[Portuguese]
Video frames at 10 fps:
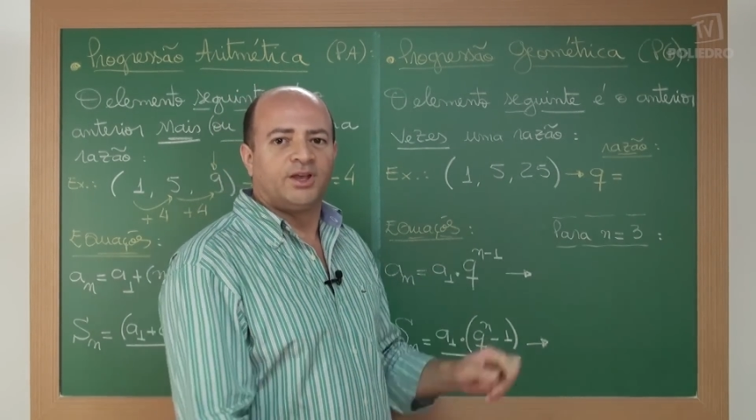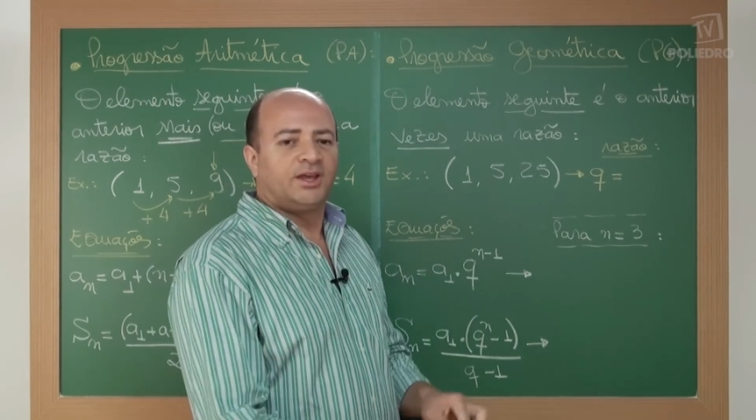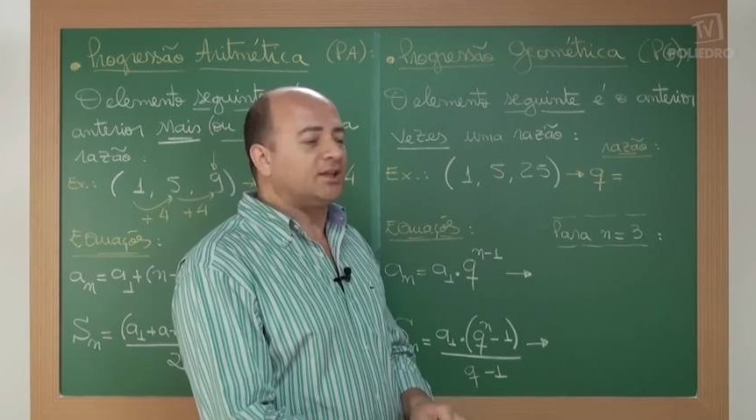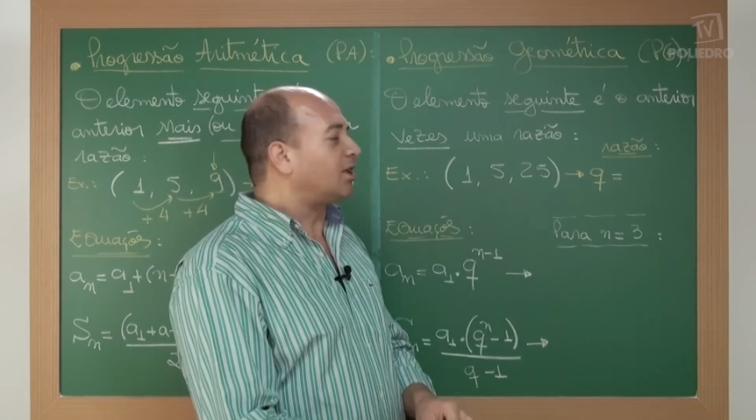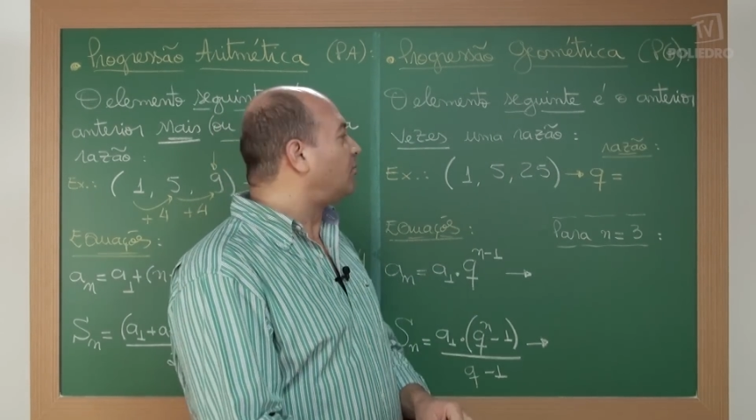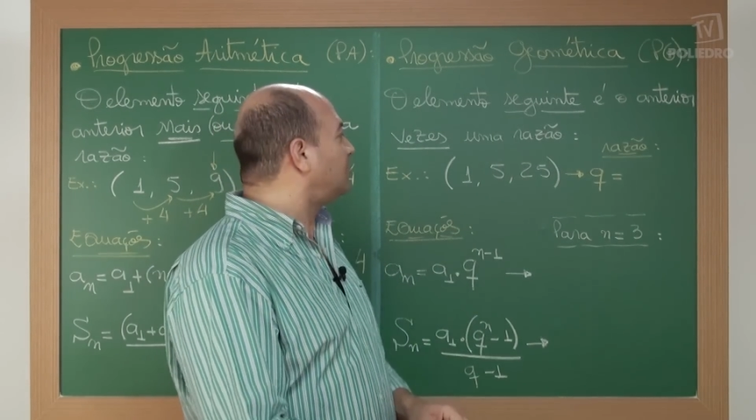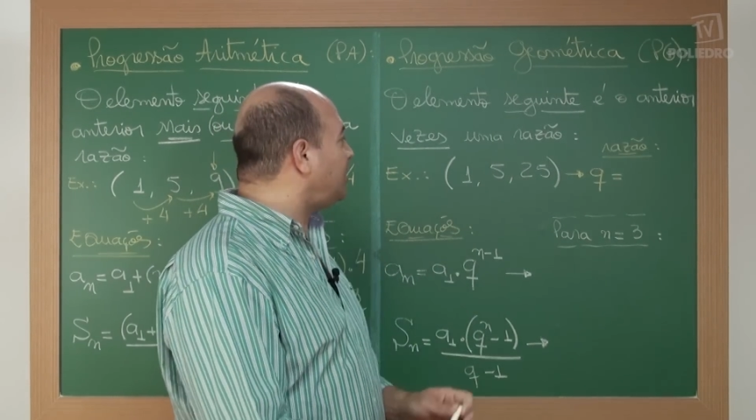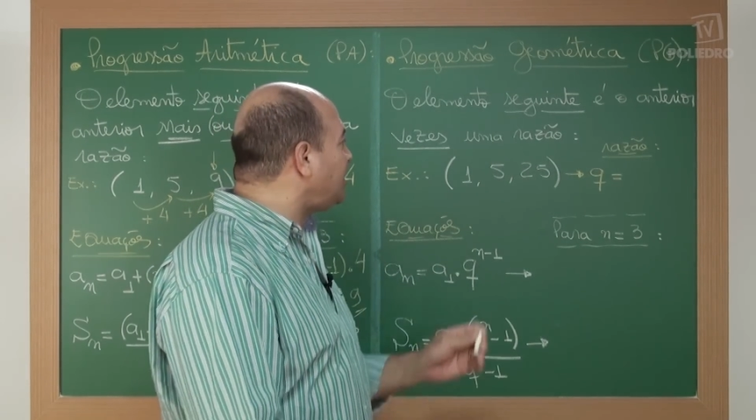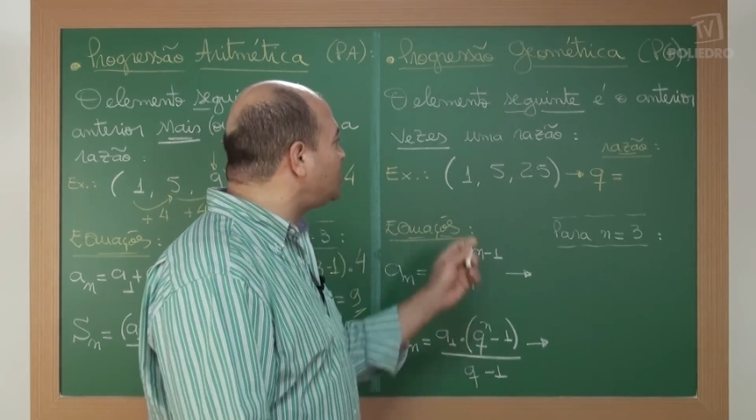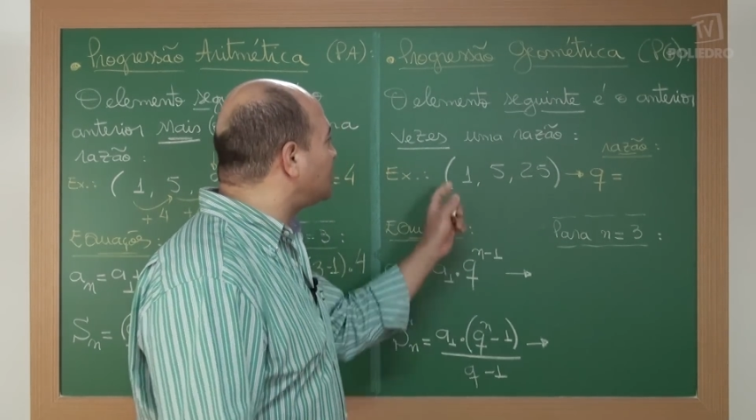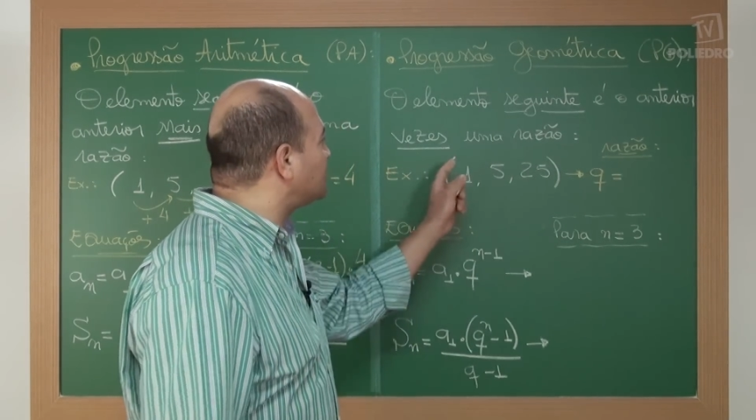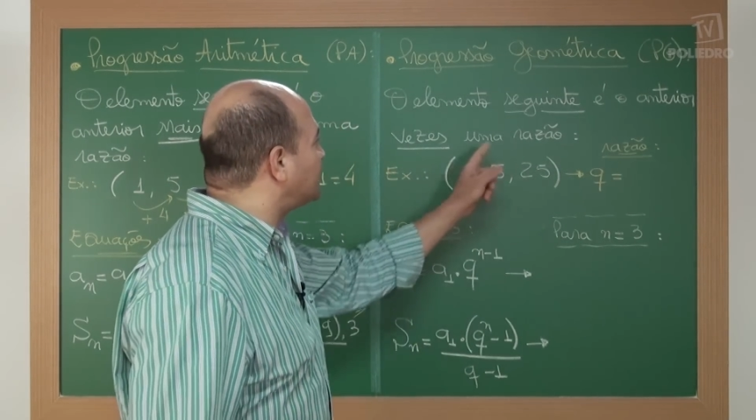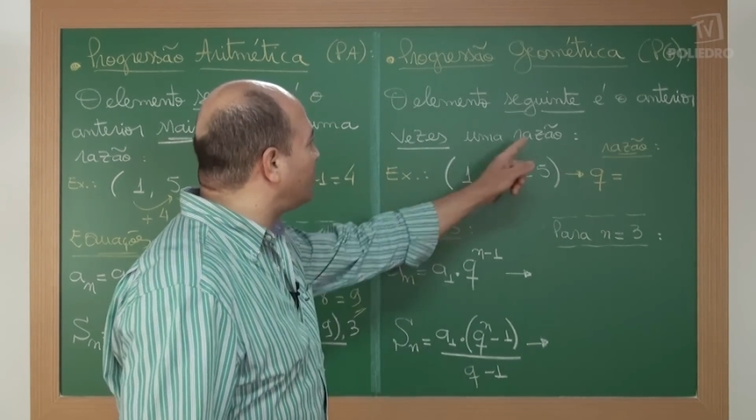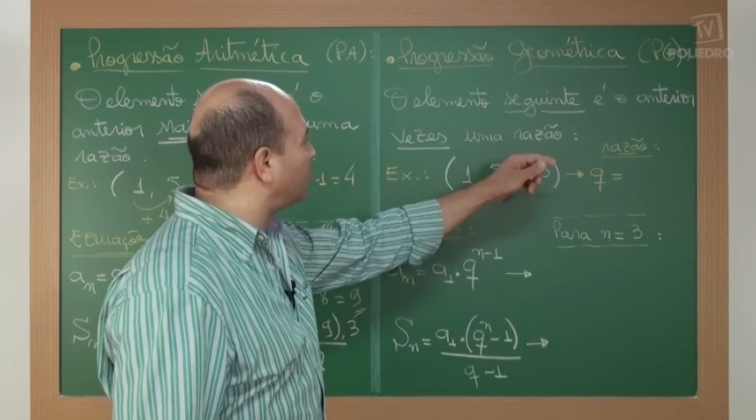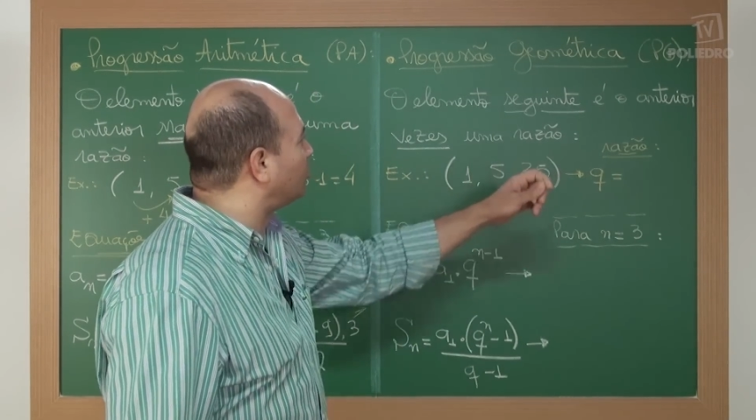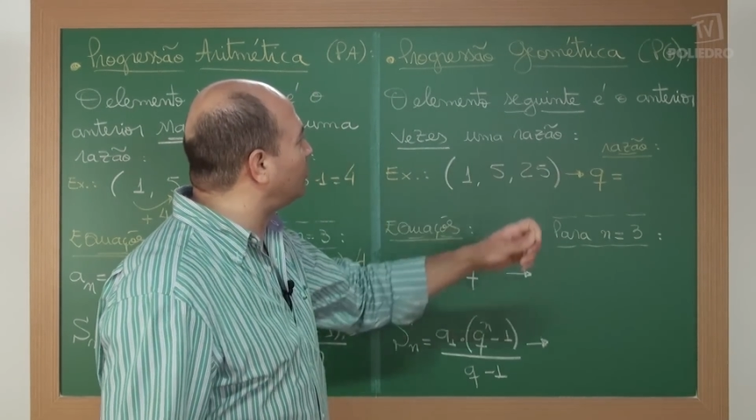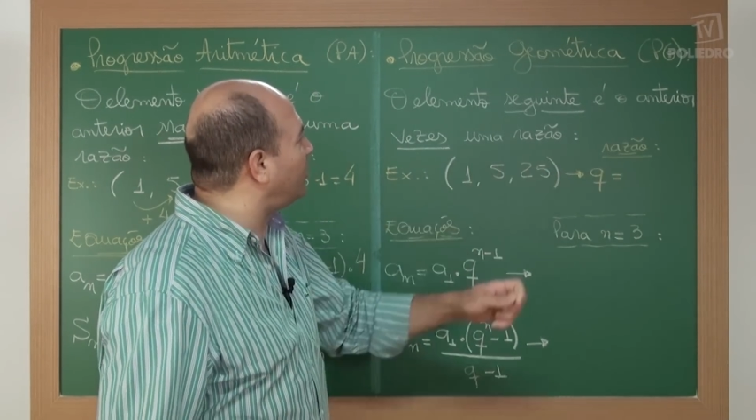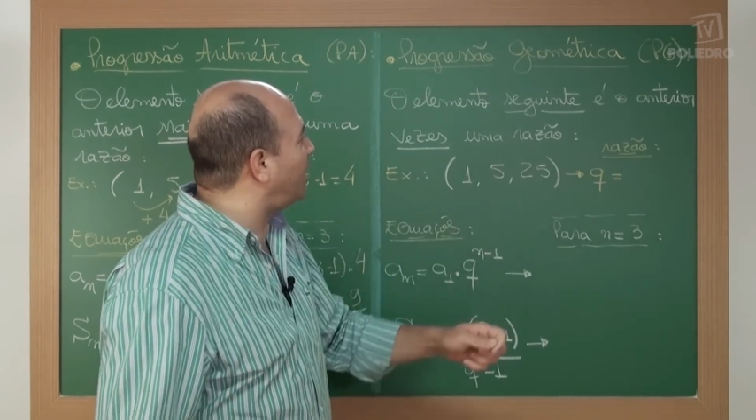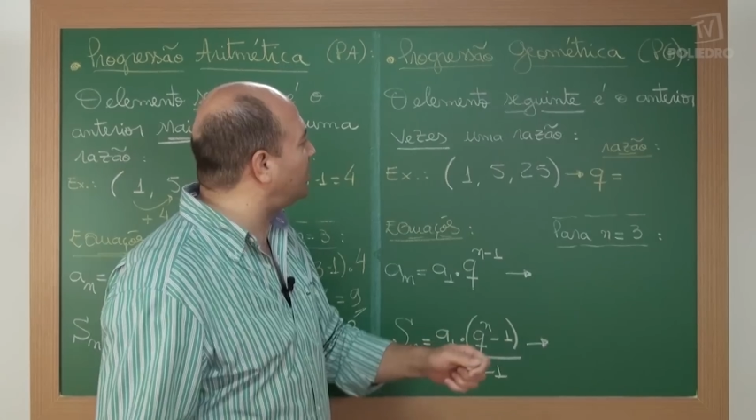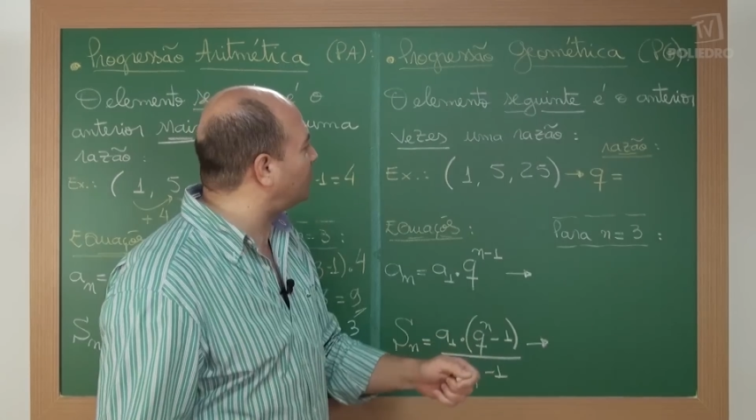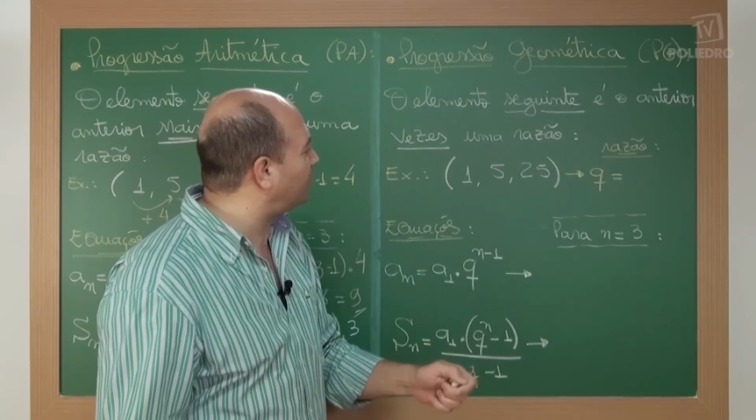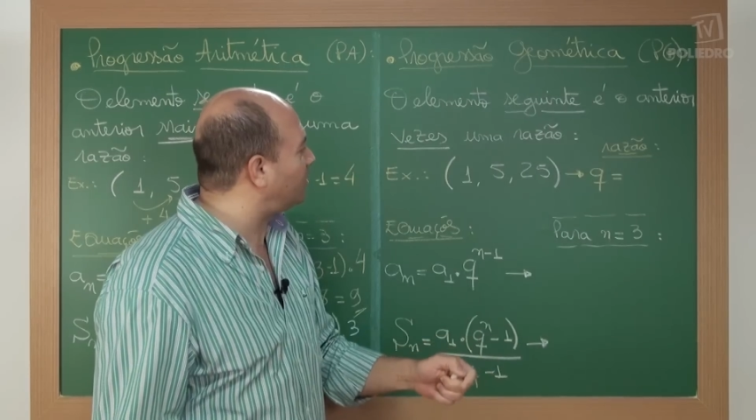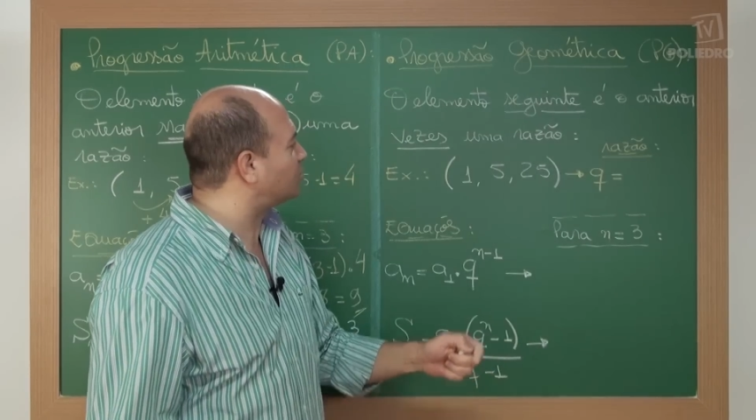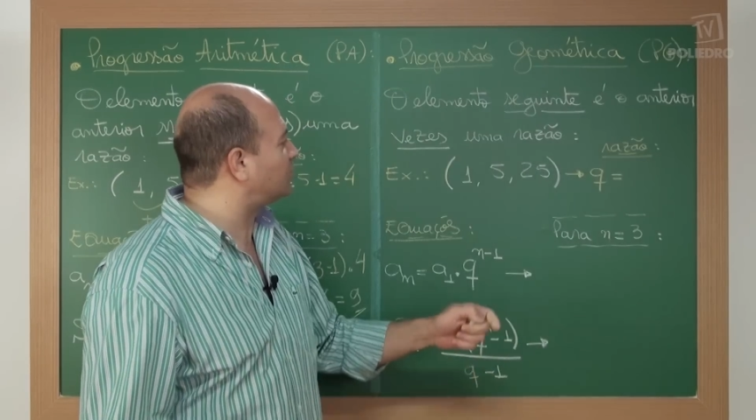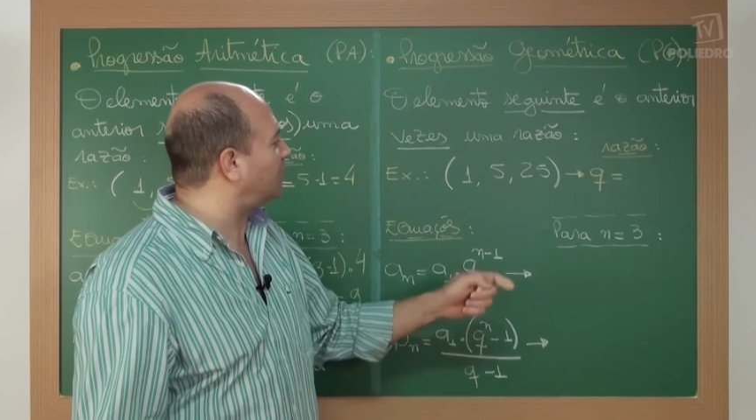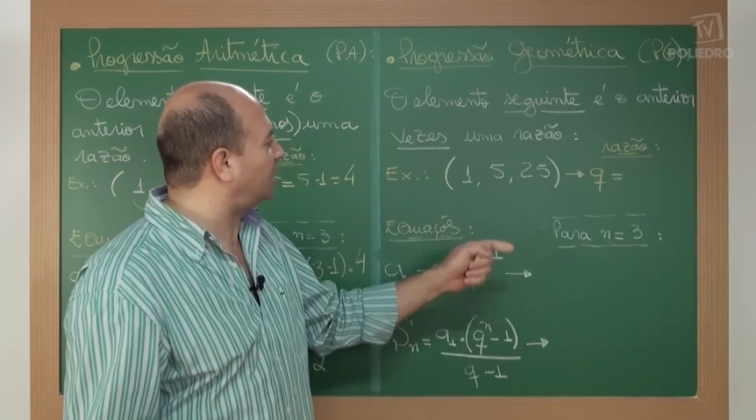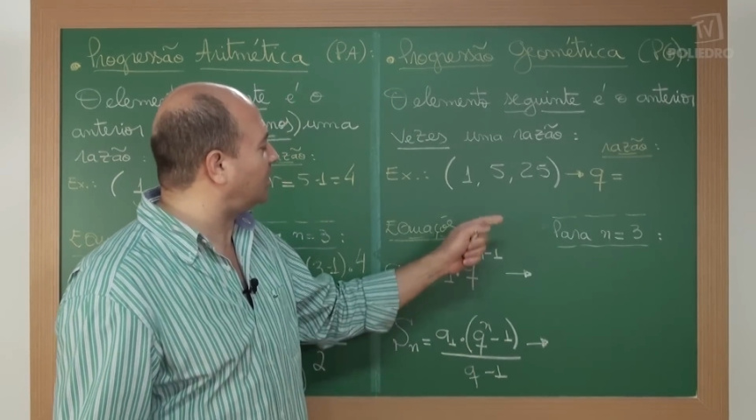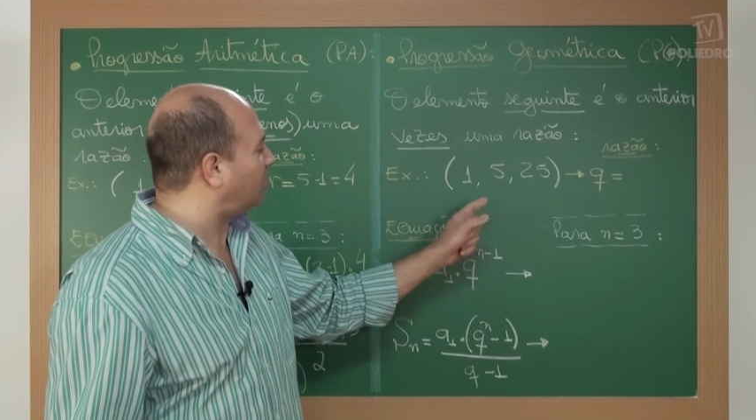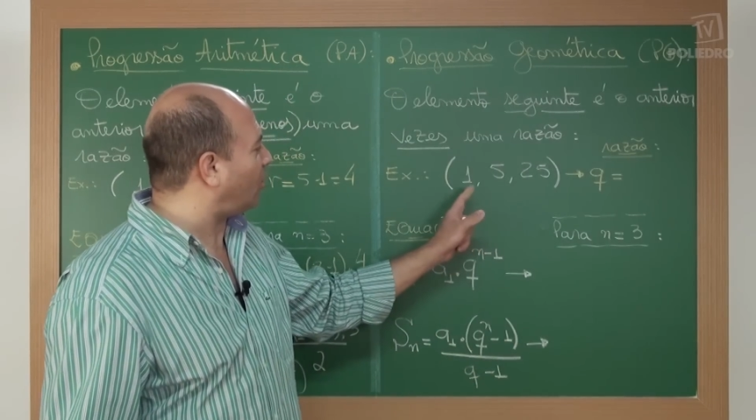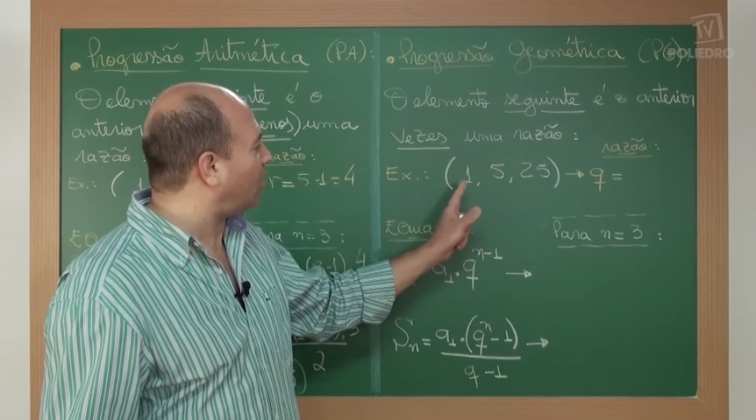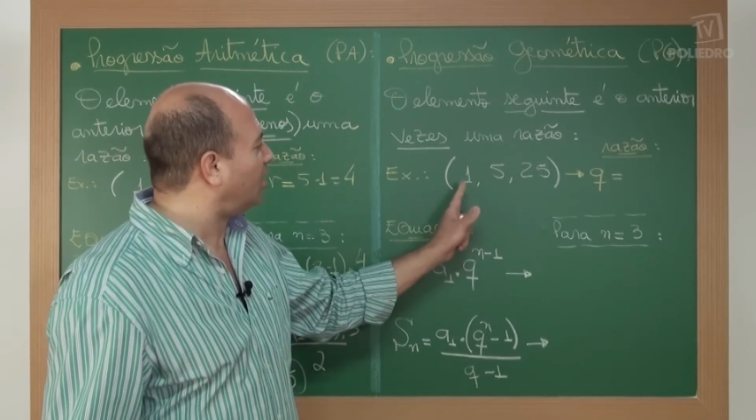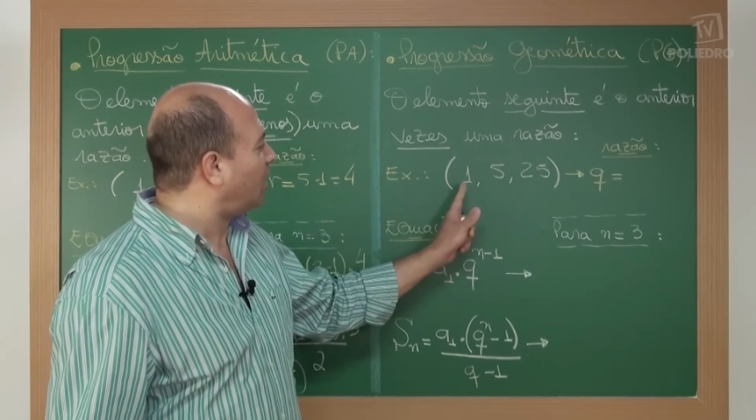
Então, neste exemplo numérico, vamos ver aqui, ó.